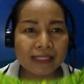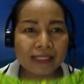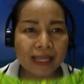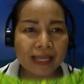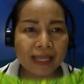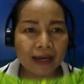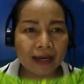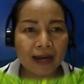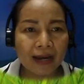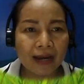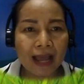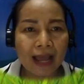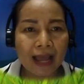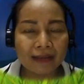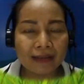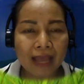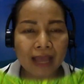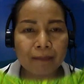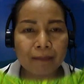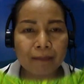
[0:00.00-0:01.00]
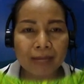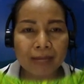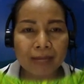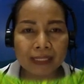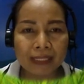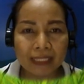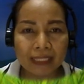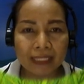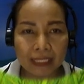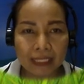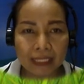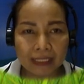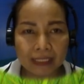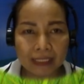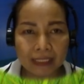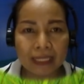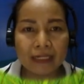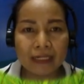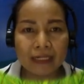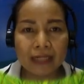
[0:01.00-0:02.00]
สกราชตามปฏิ
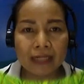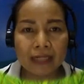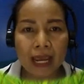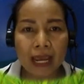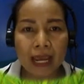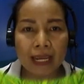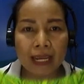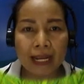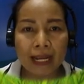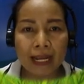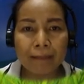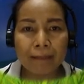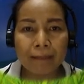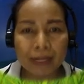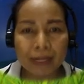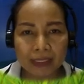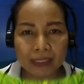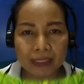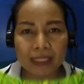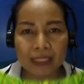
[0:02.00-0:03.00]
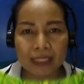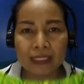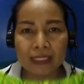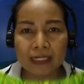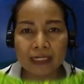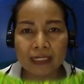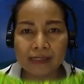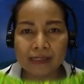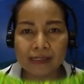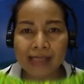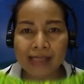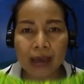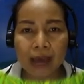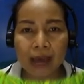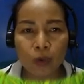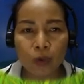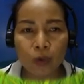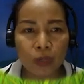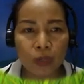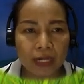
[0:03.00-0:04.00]
ทินไทยและปฏิทินสา
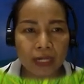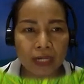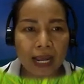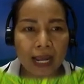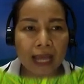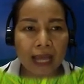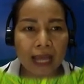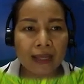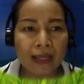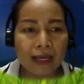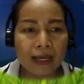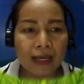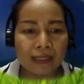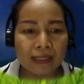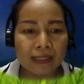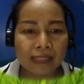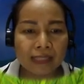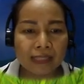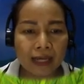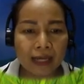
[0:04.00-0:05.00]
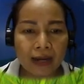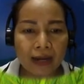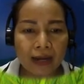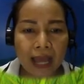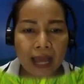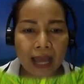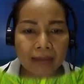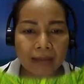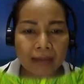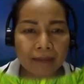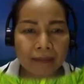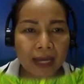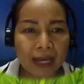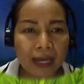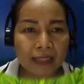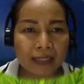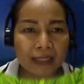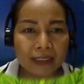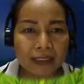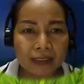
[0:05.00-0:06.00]
กลนะคะสกราชหมาย
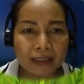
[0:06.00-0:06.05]
ถึ